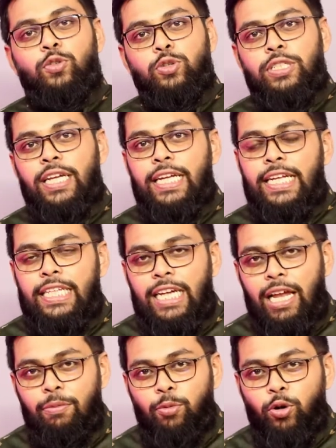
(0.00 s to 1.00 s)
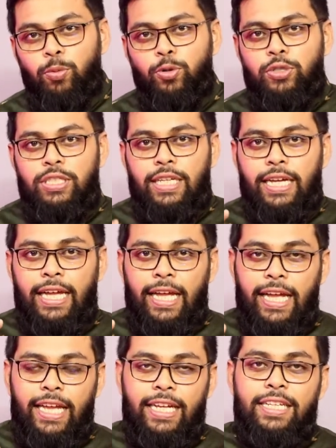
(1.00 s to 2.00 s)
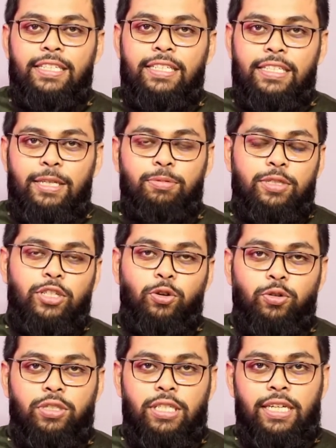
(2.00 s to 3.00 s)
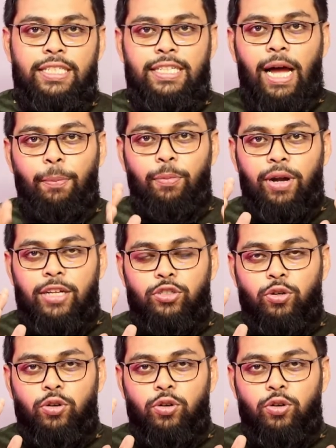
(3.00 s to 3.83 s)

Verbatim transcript: তো সেই ক্ষেত্রে আমি বলবো যে এই টিপসটি হচ্ছে যে আপনারা